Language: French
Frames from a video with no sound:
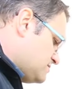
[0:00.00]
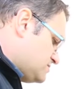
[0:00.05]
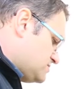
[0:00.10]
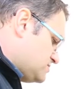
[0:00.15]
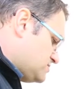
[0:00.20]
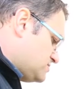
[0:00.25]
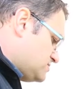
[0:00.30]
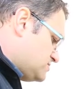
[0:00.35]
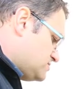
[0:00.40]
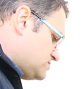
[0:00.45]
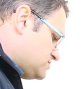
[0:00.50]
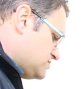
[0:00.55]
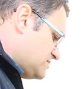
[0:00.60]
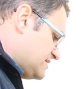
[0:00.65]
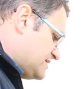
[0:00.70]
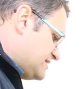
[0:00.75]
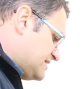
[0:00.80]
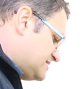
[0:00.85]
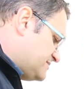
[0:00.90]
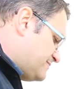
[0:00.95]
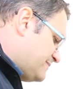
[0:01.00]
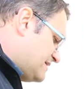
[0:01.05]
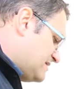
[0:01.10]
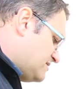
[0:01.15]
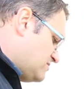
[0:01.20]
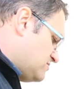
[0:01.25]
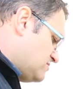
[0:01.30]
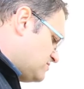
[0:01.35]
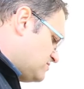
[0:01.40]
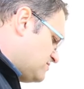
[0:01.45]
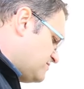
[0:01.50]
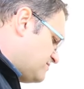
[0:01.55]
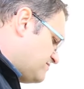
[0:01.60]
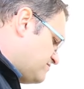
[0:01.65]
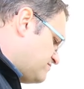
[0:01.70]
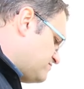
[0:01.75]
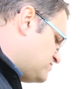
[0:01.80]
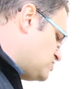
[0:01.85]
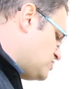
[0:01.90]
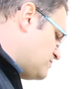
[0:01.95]
sur un aspect de,
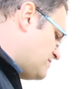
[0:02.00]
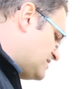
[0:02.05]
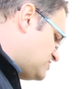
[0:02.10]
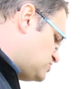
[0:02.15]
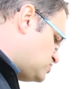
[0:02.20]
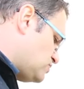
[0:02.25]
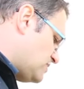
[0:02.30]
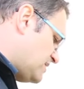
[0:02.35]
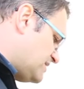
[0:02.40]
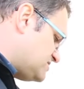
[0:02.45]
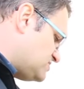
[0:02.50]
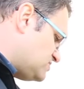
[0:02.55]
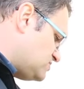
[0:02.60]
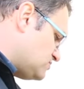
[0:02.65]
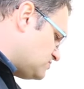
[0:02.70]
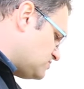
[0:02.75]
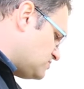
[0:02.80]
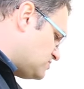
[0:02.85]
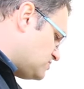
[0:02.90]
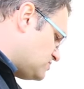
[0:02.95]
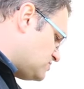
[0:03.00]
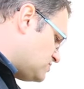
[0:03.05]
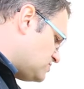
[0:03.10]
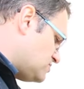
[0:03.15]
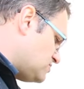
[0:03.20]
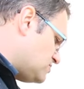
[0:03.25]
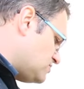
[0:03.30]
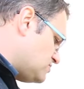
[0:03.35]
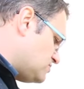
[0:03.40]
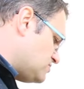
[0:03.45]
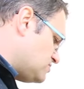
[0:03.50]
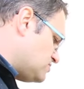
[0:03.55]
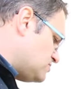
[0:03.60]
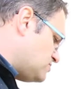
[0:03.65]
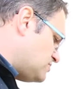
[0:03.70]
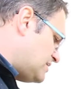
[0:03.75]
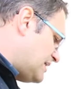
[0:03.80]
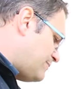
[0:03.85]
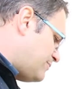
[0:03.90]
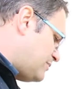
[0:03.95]
maturation de, de,
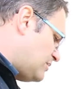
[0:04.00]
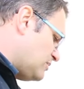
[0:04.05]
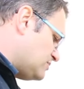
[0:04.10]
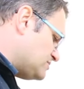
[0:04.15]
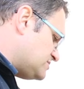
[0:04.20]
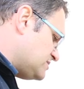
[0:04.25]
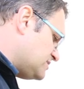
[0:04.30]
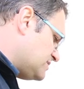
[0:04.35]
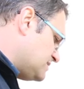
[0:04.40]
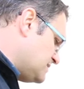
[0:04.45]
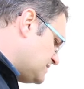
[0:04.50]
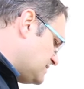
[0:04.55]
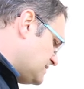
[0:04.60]
de la plante